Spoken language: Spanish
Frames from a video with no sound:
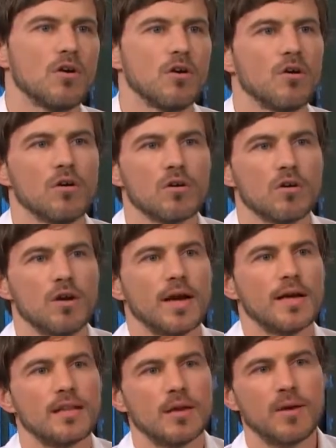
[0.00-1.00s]
y con, con
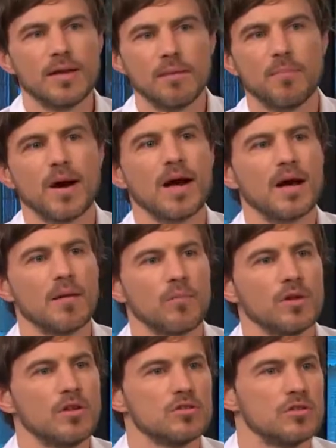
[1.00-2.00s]
la gente que va y le paga a cada
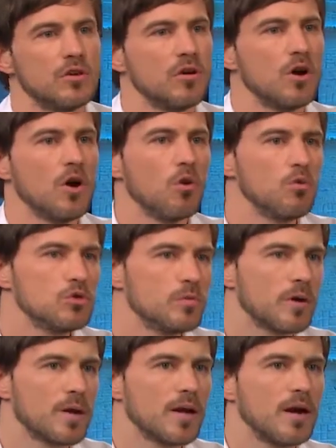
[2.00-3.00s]
puestero, sino un
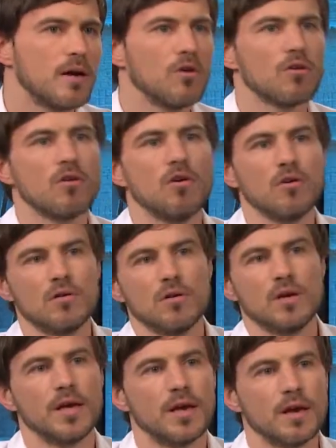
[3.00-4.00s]
supermercado
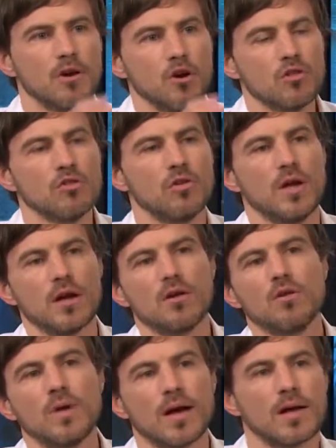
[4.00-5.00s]
con eh, góndolas,
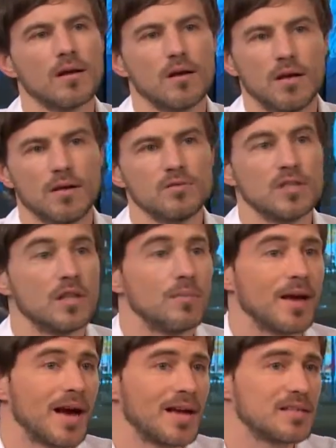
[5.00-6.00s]
con eh, un
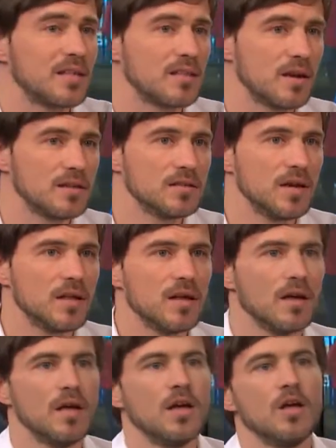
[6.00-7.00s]
sistema de caja
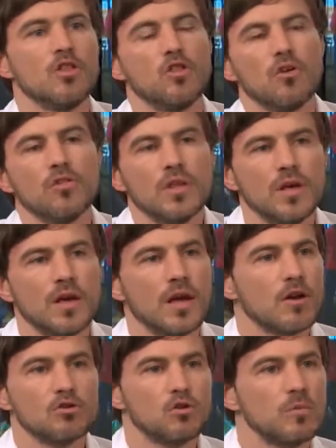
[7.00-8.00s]
centralizada, donde
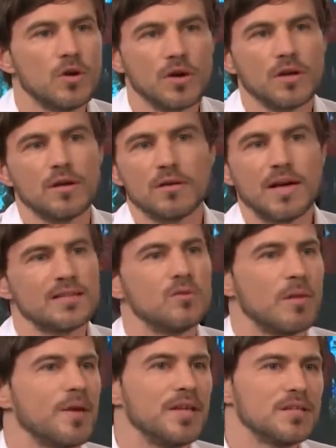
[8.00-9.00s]
el consumidor
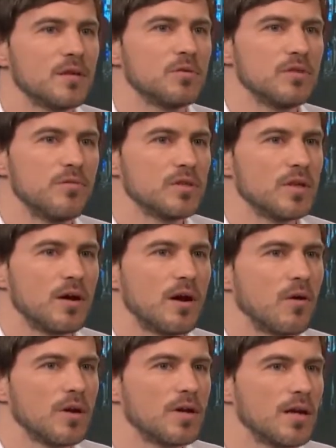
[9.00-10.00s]
hace una experiencia como si fuese
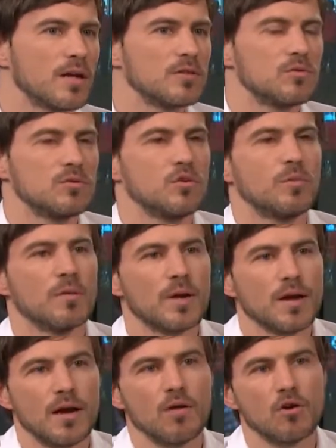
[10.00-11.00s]
a cualquier
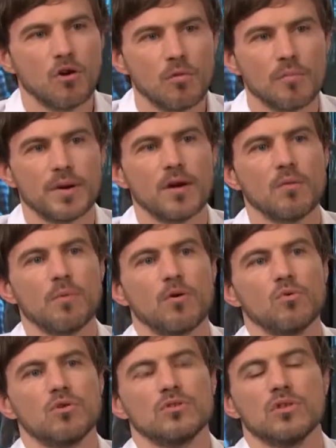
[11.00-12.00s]
supermercado, compra los
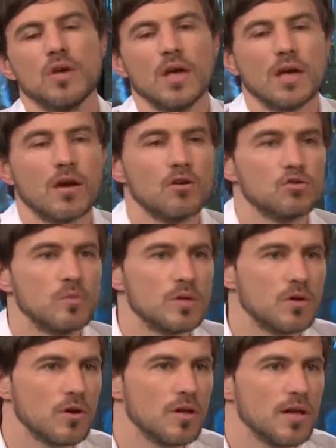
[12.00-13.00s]
productos que
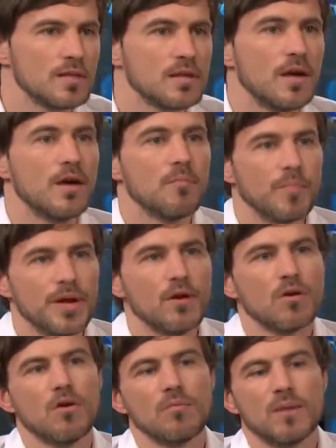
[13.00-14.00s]
consume todos los días,
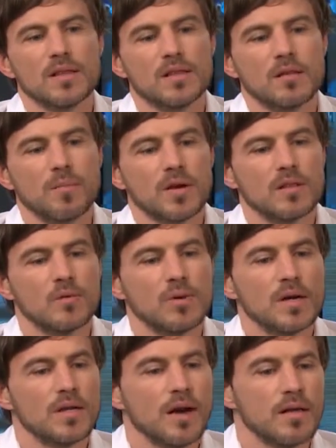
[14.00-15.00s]
pero con bastantes
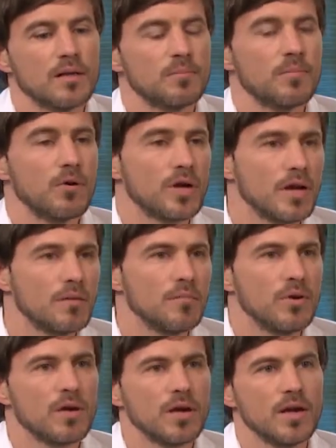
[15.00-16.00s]
particularidades. Por
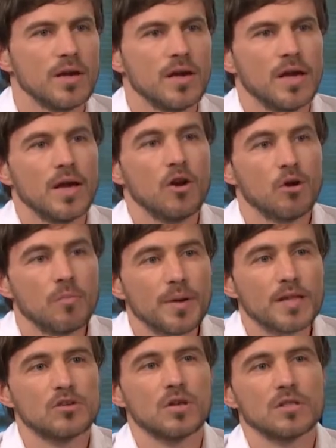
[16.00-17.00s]
ejemplo, que los
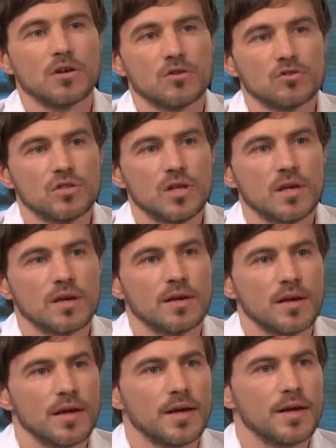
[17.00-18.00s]
precios que se
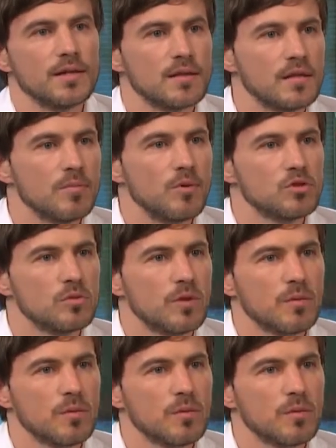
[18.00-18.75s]
consiguen en este tipo de